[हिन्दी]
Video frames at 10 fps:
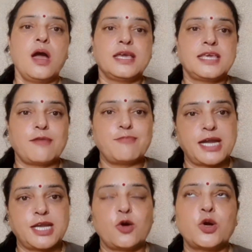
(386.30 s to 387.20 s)
या
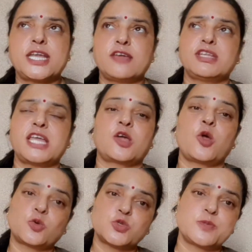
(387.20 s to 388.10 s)
बैठे हो टीवी देख रहे हो
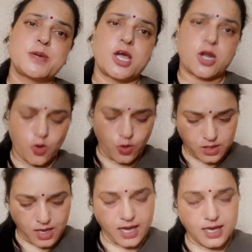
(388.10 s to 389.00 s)
कुछ भी कर रहे हो
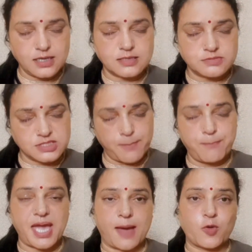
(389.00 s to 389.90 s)
हर जब भी
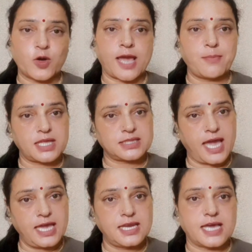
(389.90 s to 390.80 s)
आपको टाइम लगता है
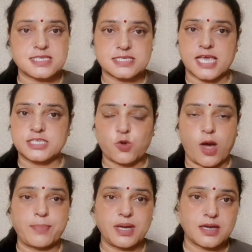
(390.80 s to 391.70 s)
इन एक्सरसाइज को आप
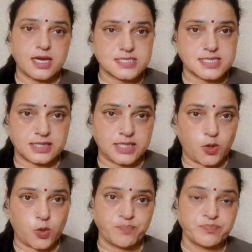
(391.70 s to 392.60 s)
कर सकते हो
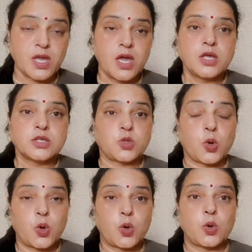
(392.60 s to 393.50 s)
तो
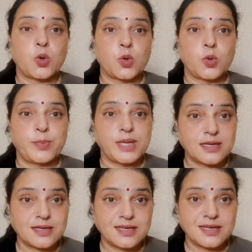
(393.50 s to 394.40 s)
फिर
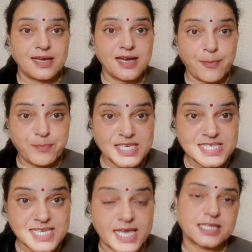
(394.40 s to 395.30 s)
अपनी
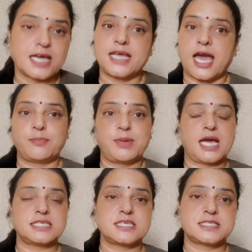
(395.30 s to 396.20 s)
सेहत का ध्यान भी
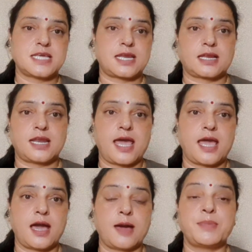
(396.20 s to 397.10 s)
अच्छे से रखना है
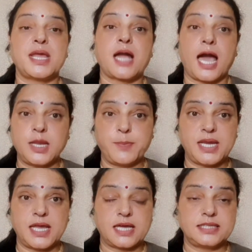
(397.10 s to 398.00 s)
अपने खाने पीने
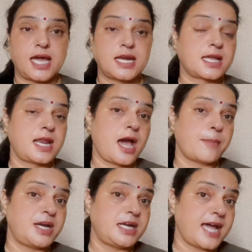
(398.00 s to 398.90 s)
का ध्यान रखना है
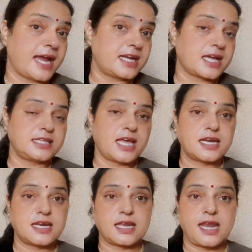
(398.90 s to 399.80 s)
अपनी डाइट का ध्यान
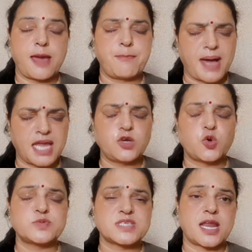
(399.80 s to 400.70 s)
रखना है पानी खूब
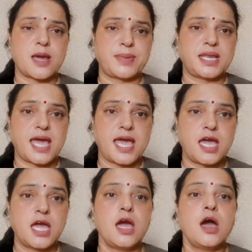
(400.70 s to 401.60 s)
सारा पीना है
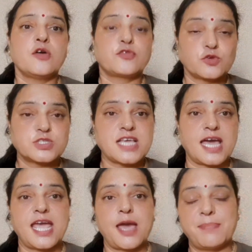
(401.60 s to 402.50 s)
फ्रूट्स
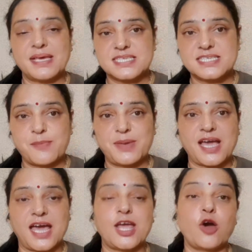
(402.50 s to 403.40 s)
खाने हैं वेजिटेबल
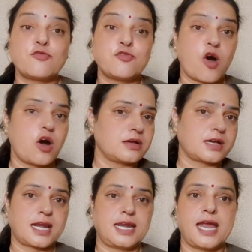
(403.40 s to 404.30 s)
खाने हैं और वॉक
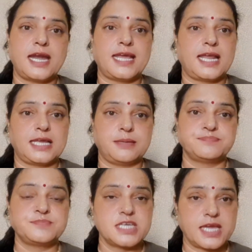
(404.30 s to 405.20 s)
करनी है डेली
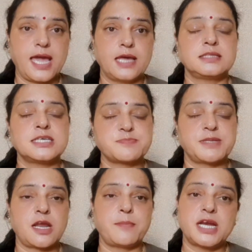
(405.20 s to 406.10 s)
ठीक है दस
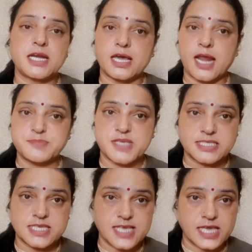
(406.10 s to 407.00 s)
पंद्रह मिनट अगर आपसे
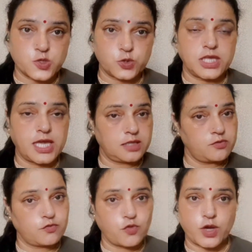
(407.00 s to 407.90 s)
एक्सरसाइज होती है
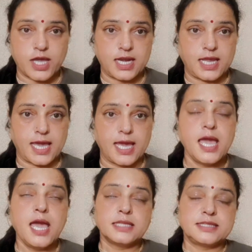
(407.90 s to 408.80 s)
वो करनी है
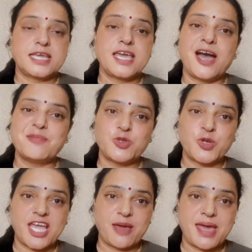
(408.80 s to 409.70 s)
देखिए हम
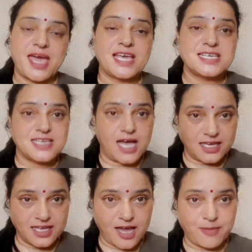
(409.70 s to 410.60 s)
दुनिया में
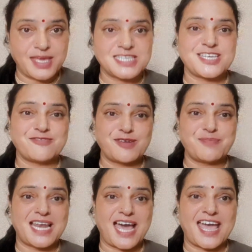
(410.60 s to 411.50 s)
अगर हमें जीवन
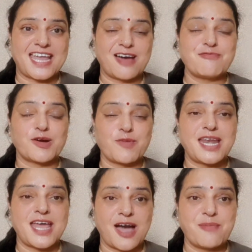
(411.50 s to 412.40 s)
मिला है ना भगवान ने
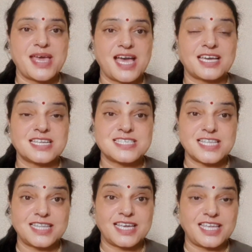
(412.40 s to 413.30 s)
हमें अगर
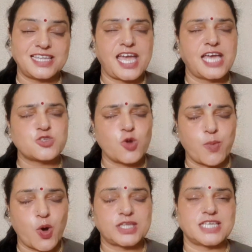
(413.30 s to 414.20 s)
ज़िंदगी दी है इसको
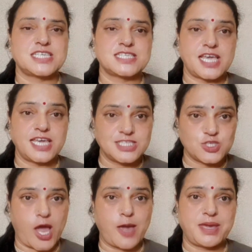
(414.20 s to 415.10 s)
बहुत अच्छे से
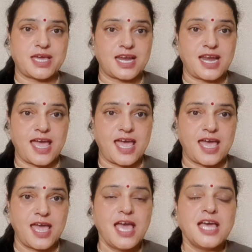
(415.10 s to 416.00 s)
इंजॉय भी करना है
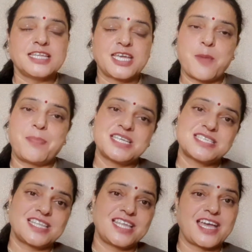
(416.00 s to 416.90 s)
देखिए
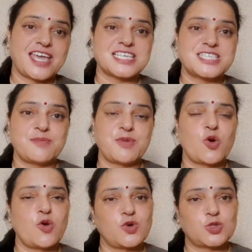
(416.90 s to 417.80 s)
परिस्थितियाँ कैसी भी हों
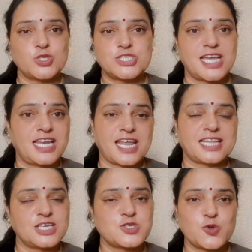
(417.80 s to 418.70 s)
वो तो चली रहती
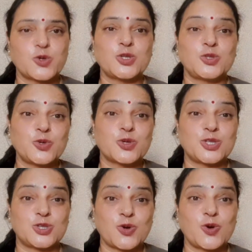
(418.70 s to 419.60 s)
हैं सुख दुख
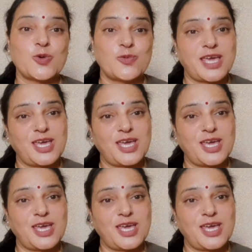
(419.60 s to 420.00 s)
तो वही